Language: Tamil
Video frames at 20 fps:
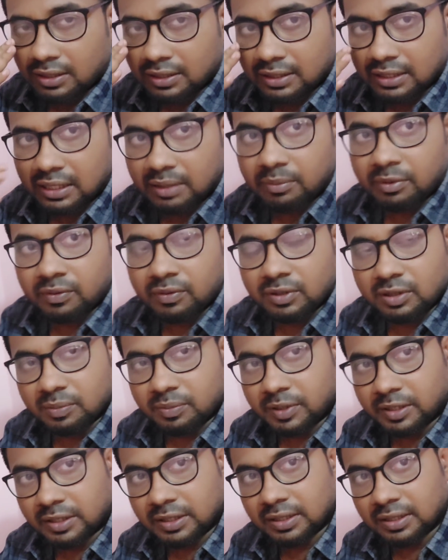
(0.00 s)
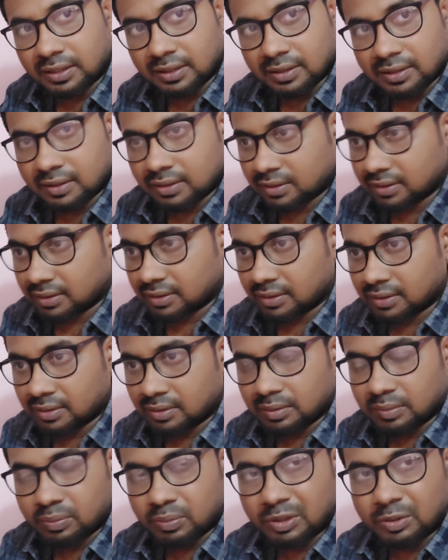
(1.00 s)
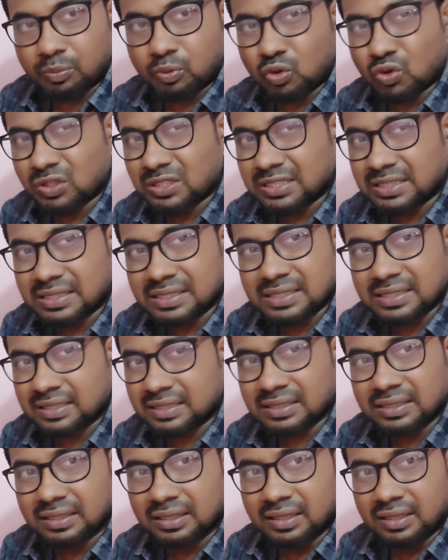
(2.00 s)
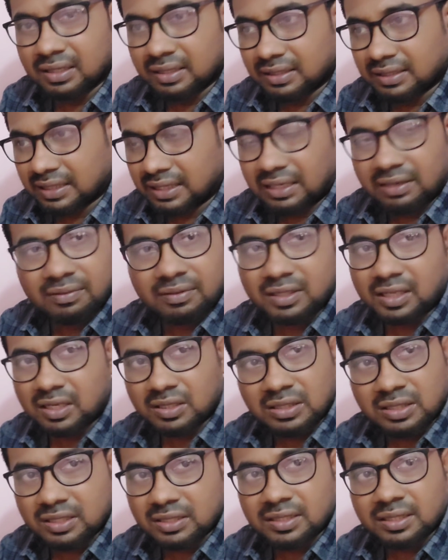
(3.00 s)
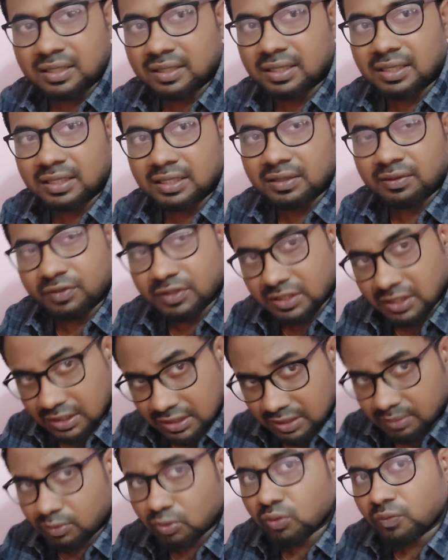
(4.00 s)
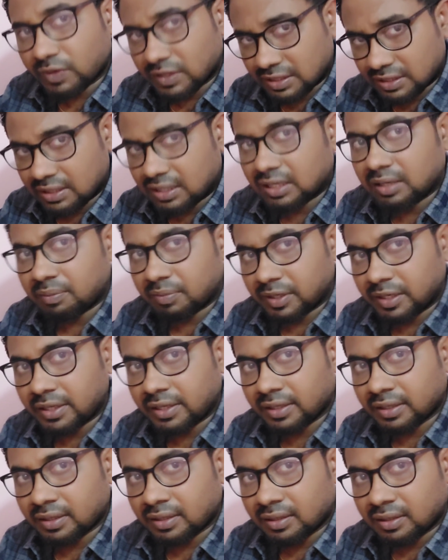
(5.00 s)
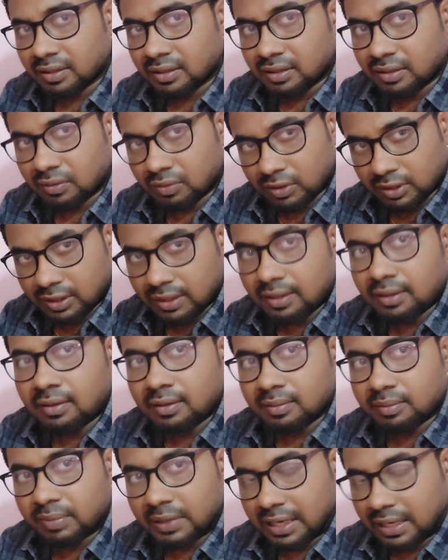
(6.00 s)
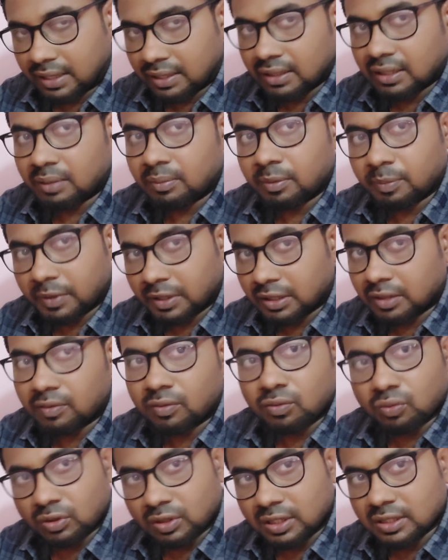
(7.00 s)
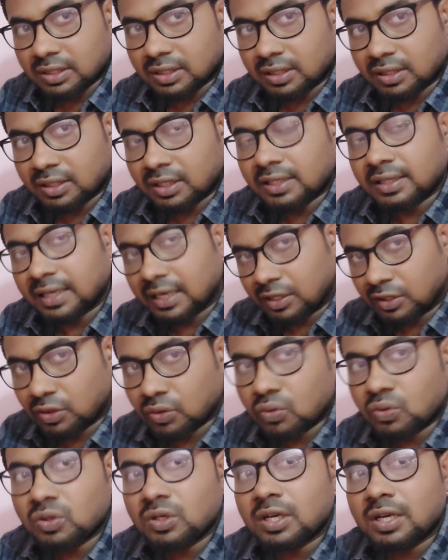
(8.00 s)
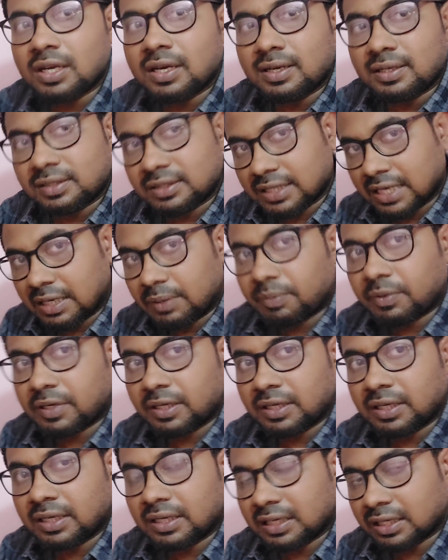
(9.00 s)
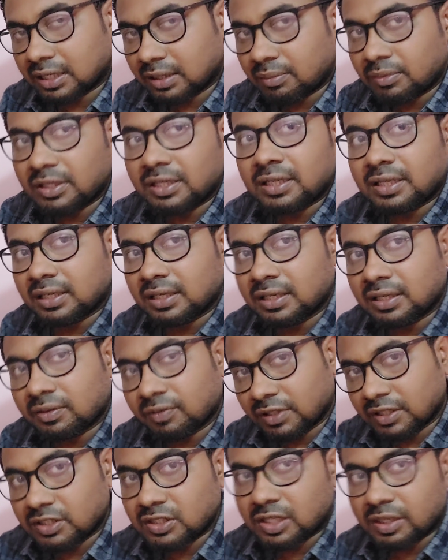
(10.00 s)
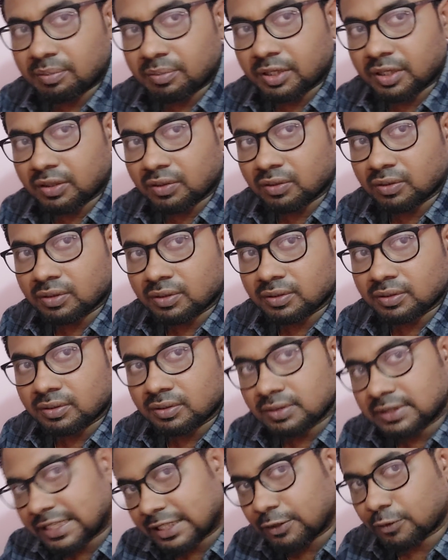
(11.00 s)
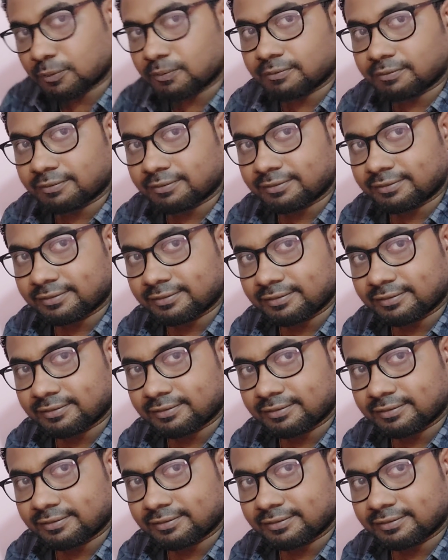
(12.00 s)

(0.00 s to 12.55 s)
இதெல்லாமே வந்து பார்த்திங்கன்னா அந்த போர்ஷன்ஸு இதெல்லாம் வந்து ஆஸ்லேஷனாக இருக்காதுங்க ரிவிஷன் எக்ஸாம் டூ பர்சன்ட் நல்லா படிங்க ஓகே பிளான் எல்லாமே பக்காவாக கொடுத்தாச்சு ஆல்ரெடி தேங்க்யூ ஷேர் பண்ணுங்கள் டெலகிராம் லிங்க் கீழே வந்து ஜாயின் பண்ணிக்கோங்க தேங்க்யூ